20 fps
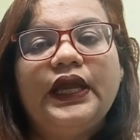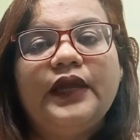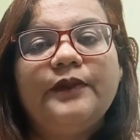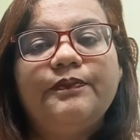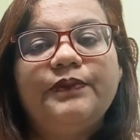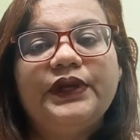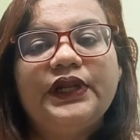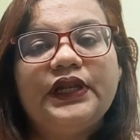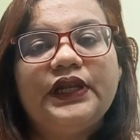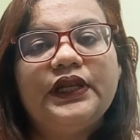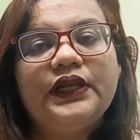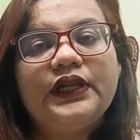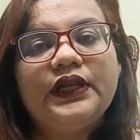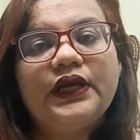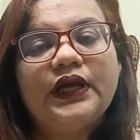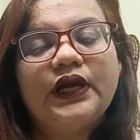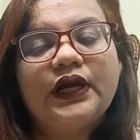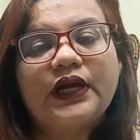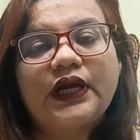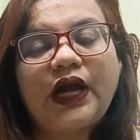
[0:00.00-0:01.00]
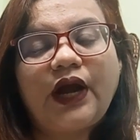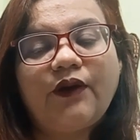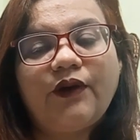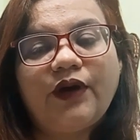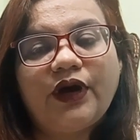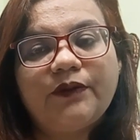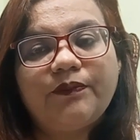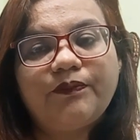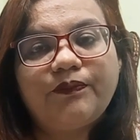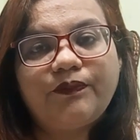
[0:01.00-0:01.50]
এই পিল
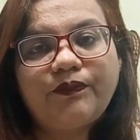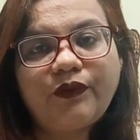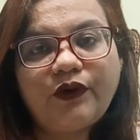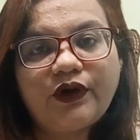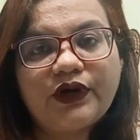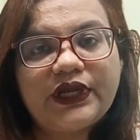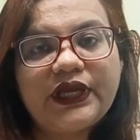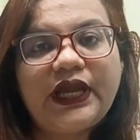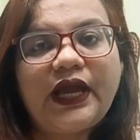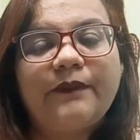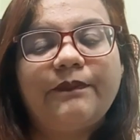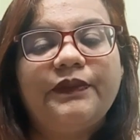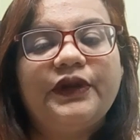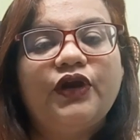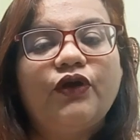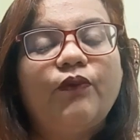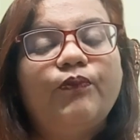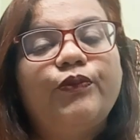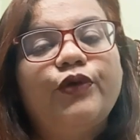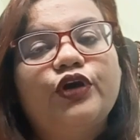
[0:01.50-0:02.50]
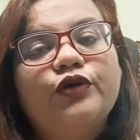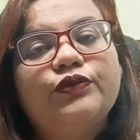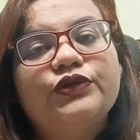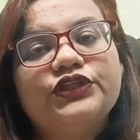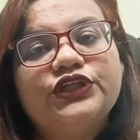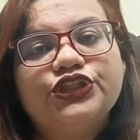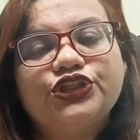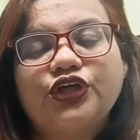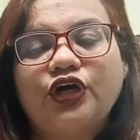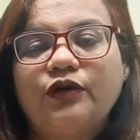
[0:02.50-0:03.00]
খাওয়ার পরে আপনার
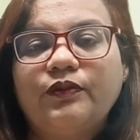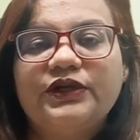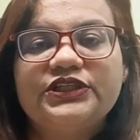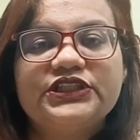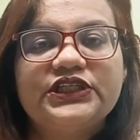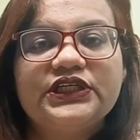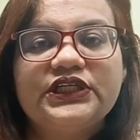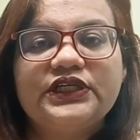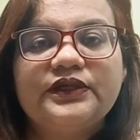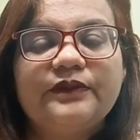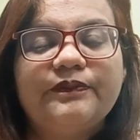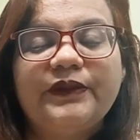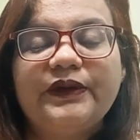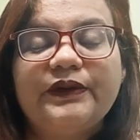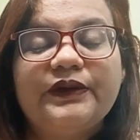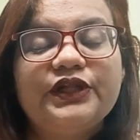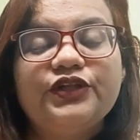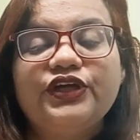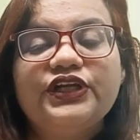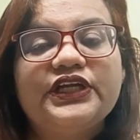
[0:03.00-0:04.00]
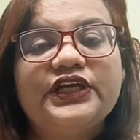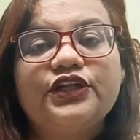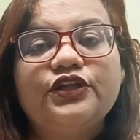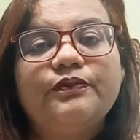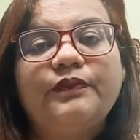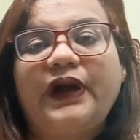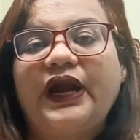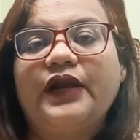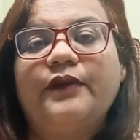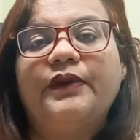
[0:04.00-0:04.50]
পরবর্তী সহবাসে এটা কিন্তু
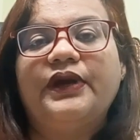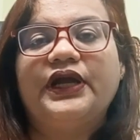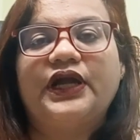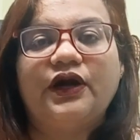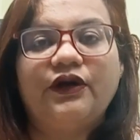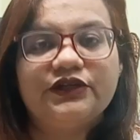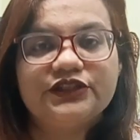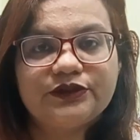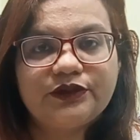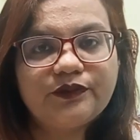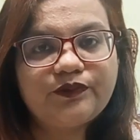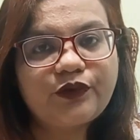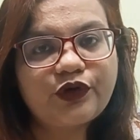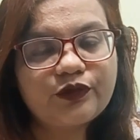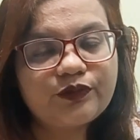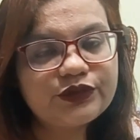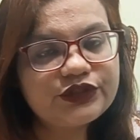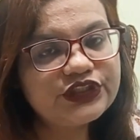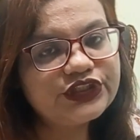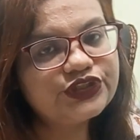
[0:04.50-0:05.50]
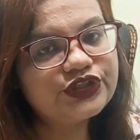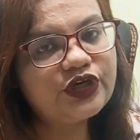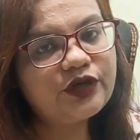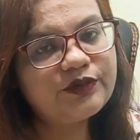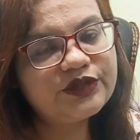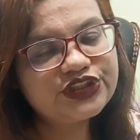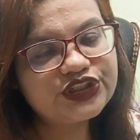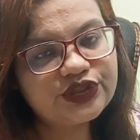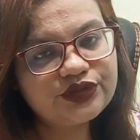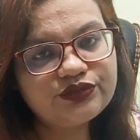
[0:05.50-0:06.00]
বারে বারে খাওয়া যাবে পরবর্তী
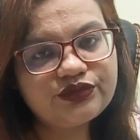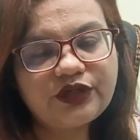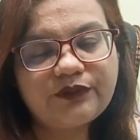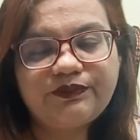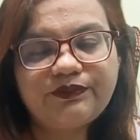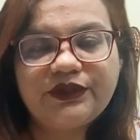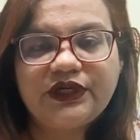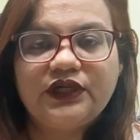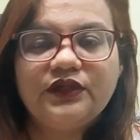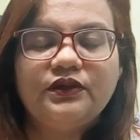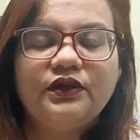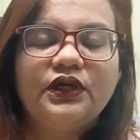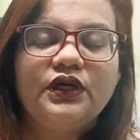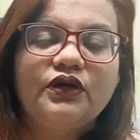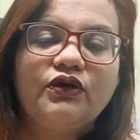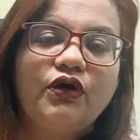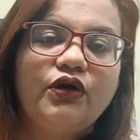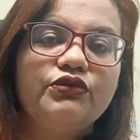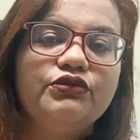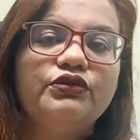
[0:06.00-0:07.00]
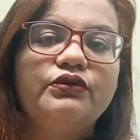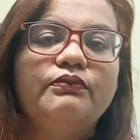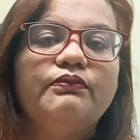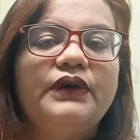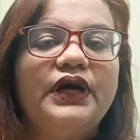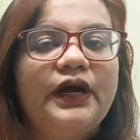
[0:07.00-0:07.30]
সহবাস কিন্তু আপনার কন্ডম